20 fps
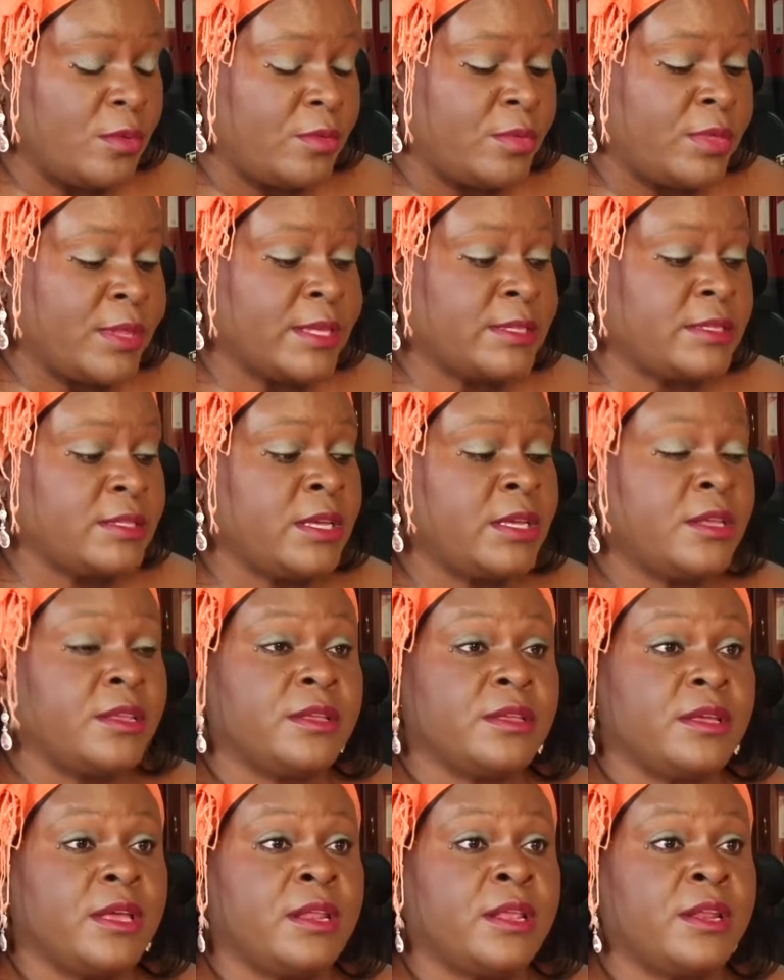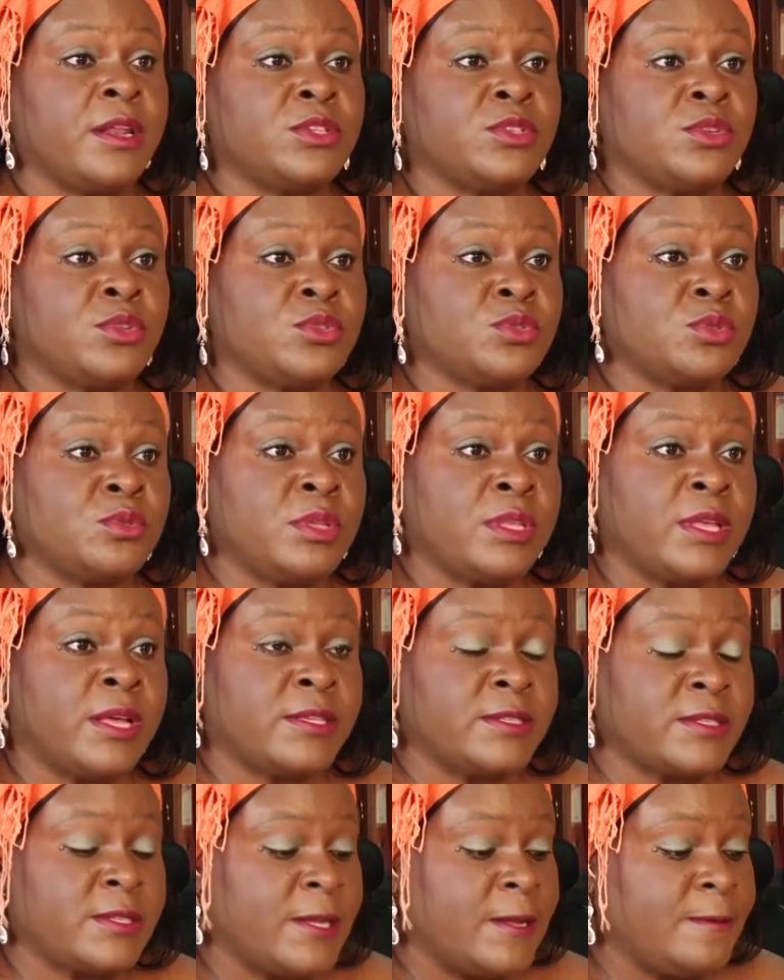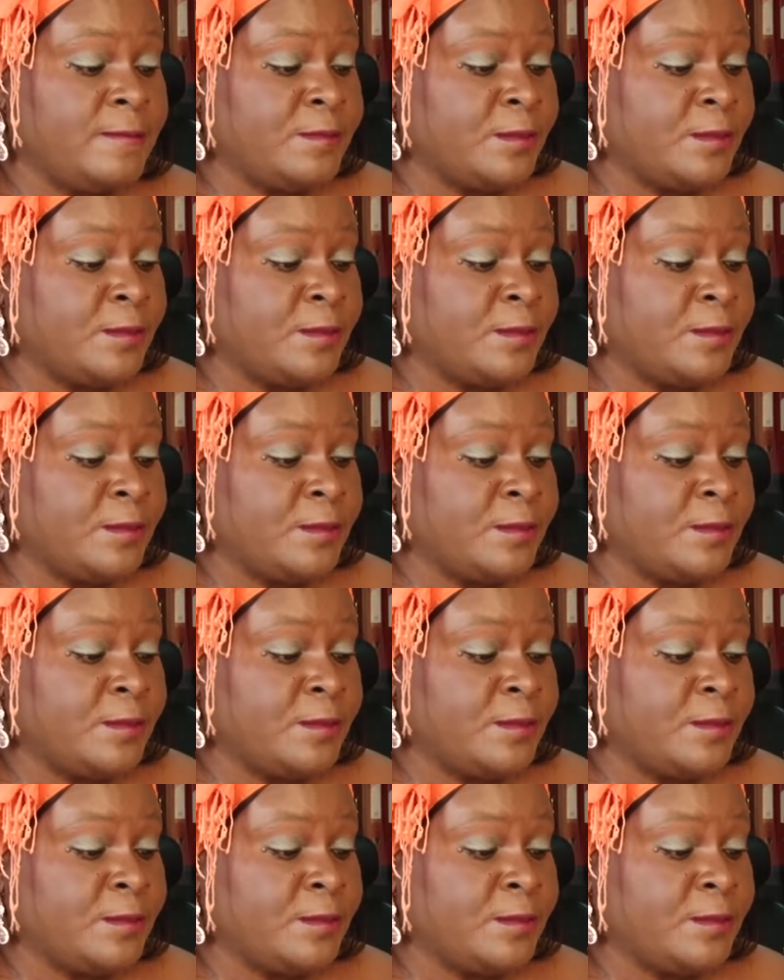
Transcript: nacer en las Naciones Unidas